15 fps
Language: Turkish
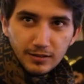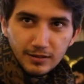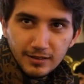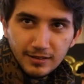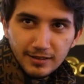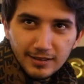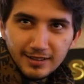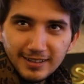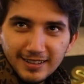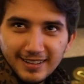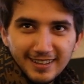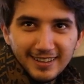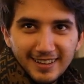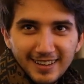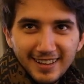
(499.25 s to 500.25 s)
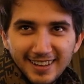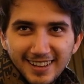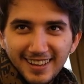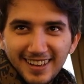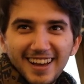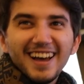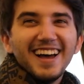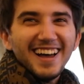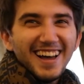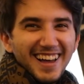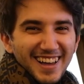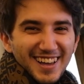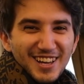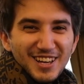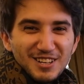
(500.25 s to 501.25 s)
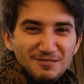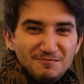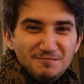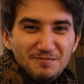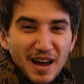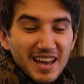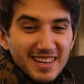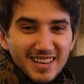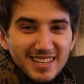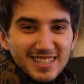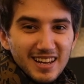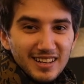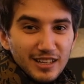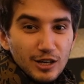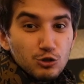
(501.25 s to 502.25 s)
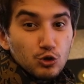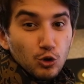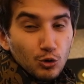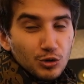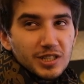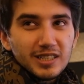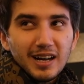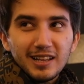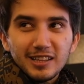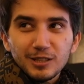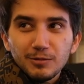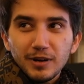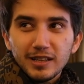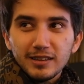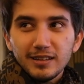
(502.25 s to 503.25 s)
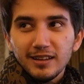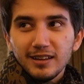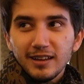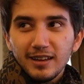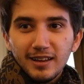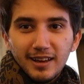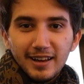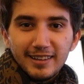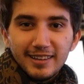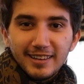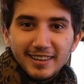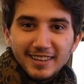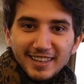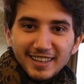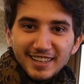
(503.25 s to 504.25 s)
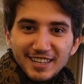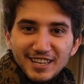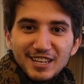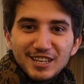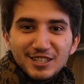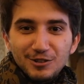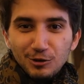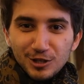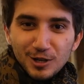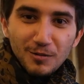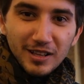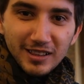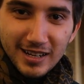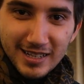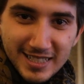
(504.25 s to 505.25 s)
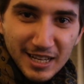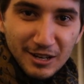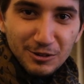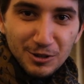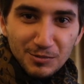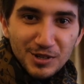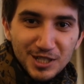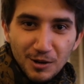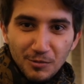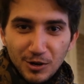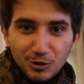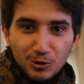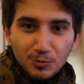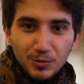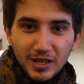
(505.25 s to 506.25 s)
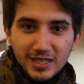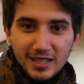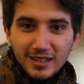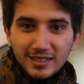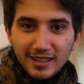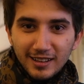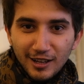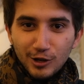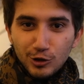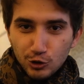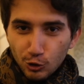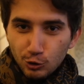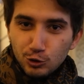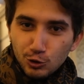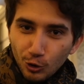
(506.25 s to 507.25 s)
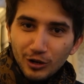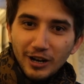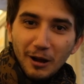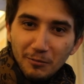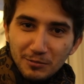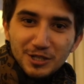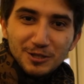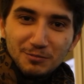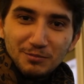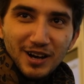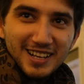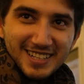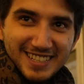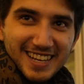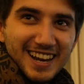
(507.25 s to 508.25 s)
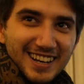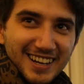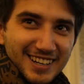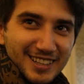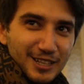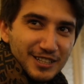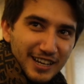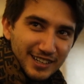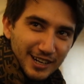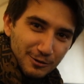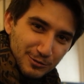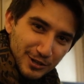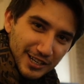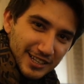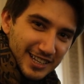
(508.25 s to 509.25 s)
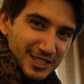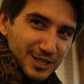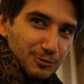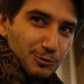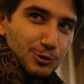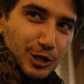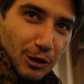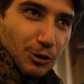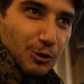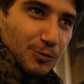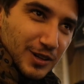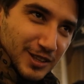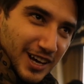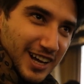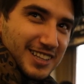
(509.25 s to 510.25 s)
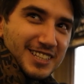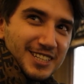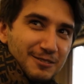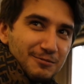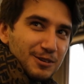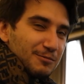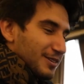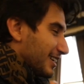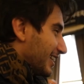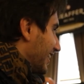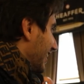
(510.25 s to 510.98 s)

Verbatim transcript: Ben de destek Ben yazarken çok tıkandı bende. Hani ilk o zamanlar sevdiğim kıza mektup yazarken çok zorlanmıştım bazı yerlerinde. Tekrar buraya geçeyim güzel olmadı atayım gibi.